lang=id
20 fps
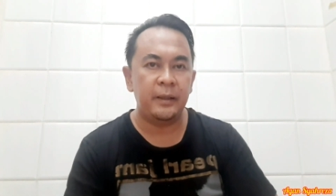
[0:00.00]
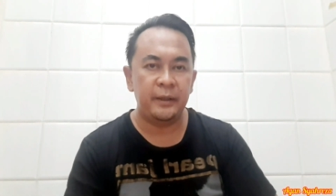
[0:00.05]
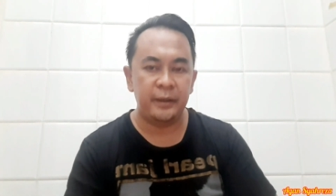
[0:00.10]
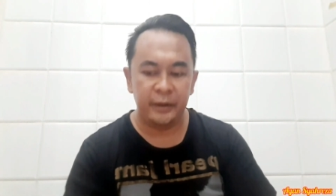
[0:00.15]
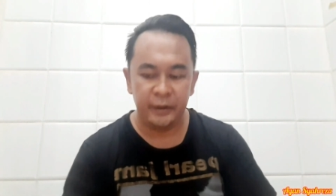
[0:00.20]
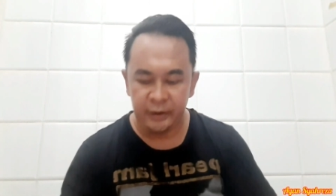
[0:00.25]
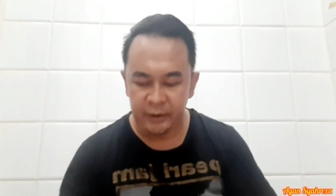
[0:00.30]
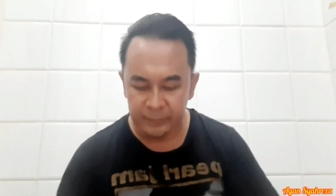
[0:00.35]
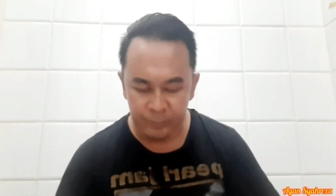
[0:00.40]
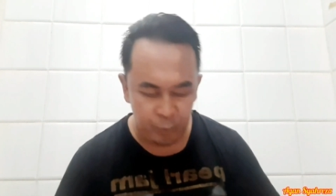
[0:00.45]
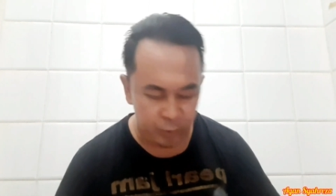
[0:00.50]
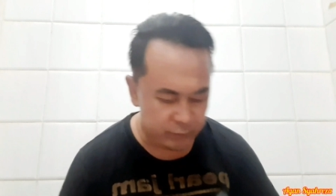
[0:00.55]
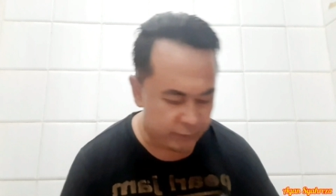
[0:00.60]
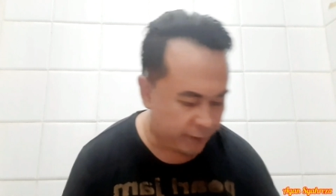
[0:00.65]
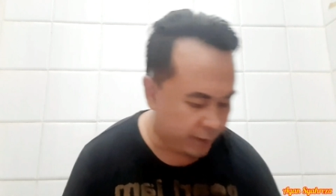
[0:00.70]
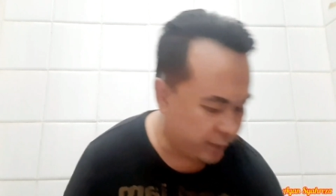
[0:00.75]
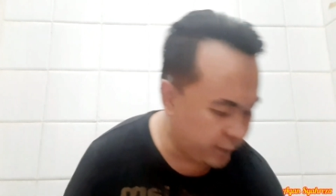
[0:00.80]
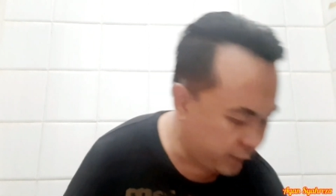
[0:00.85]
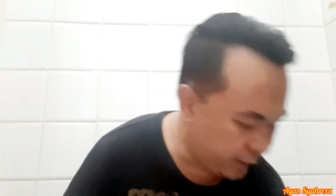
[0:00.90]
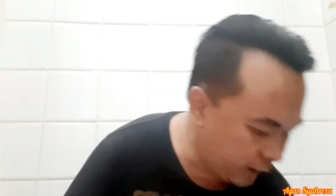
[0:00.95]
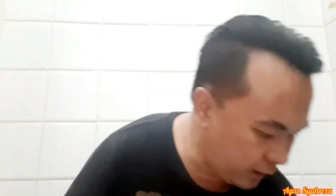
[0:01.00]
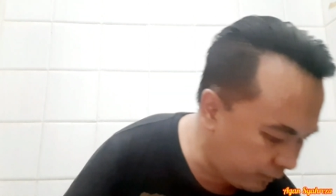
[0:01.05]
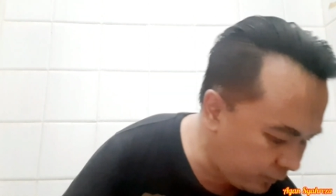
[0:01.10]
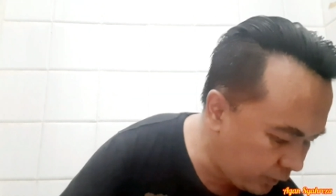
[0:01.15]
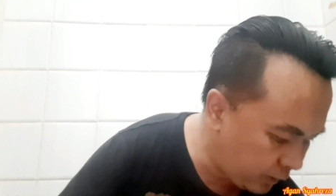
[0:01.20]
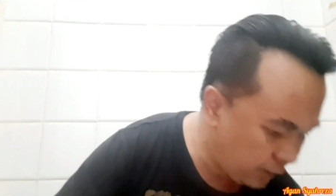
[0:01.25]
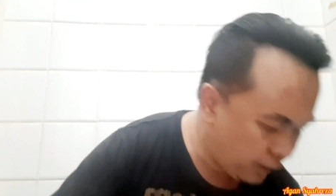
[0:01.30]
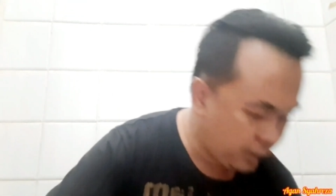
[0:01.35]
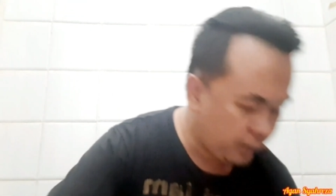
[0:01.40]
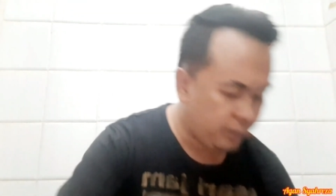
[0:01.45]
Ini di bursa handicap
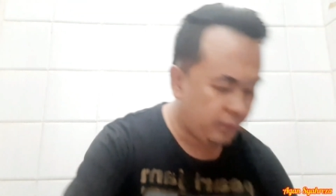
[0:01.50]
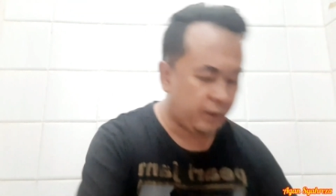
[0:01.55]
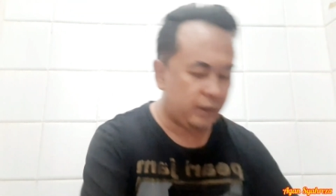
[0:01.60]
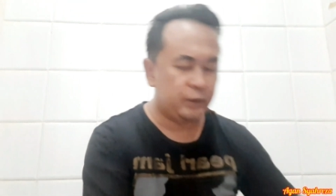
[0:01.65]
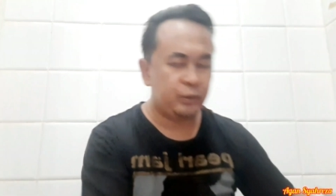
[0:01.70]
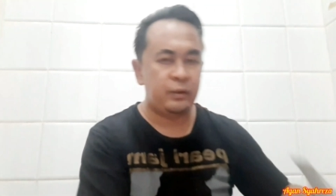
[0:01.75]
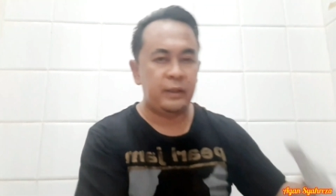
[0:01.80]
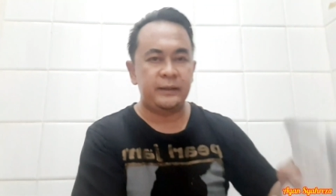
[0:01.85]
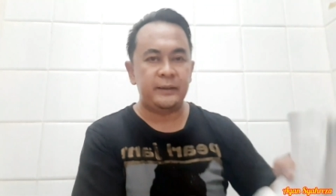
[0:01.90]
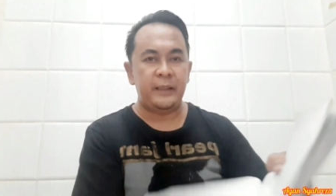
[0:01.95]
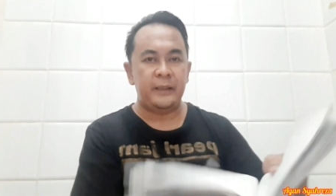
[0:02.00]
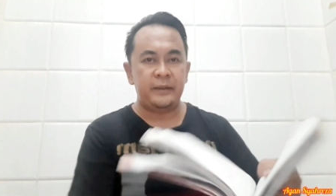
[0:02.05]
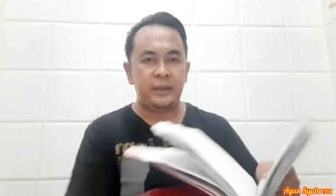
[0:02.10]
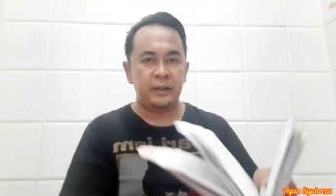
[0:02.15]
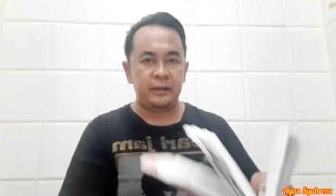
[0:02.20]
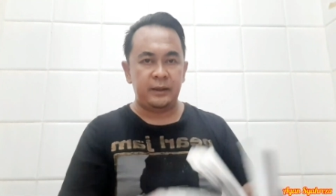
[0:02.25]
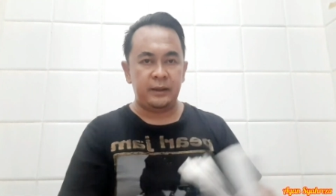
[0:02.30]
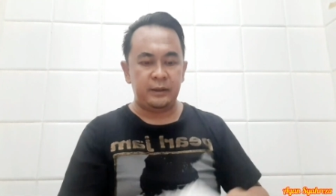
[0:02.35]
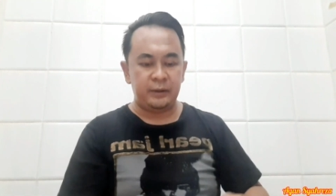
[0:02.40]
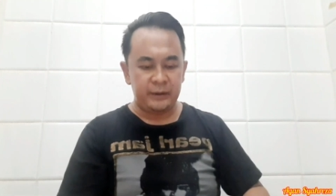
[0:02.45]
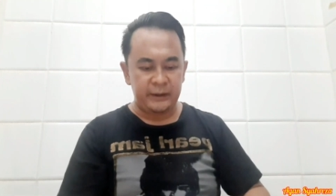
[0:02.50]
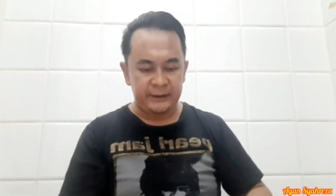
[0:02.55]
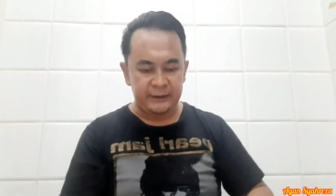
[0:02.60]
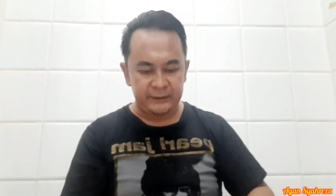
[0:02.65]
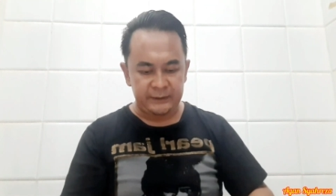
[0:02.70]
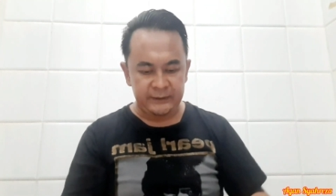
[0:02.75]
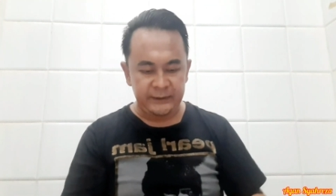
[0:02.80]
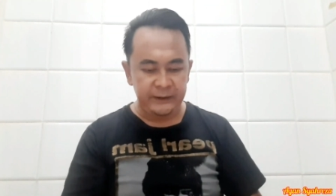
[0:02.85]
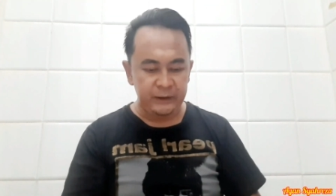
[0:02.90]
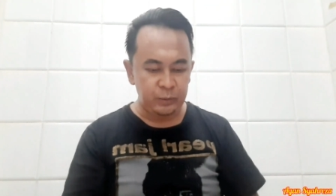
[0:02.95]
yang sudah saya catat di
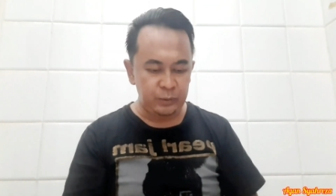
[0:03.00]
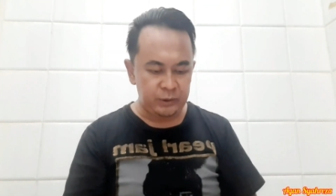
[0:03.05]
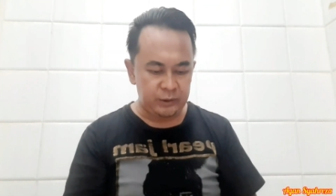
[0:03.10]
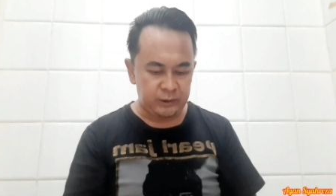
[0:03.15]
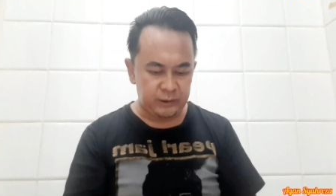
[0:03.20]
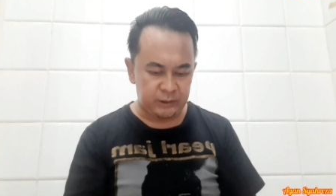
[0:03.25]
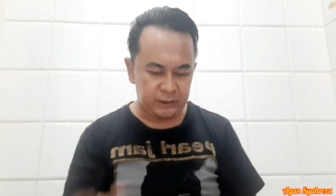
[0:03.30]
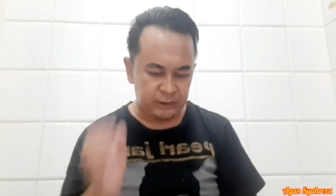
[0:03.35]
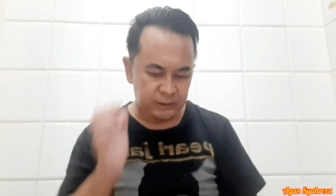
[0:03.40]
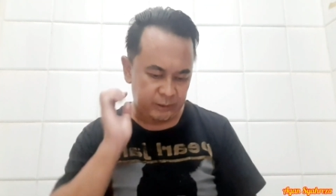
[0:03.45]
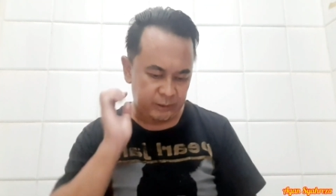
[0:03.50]
situs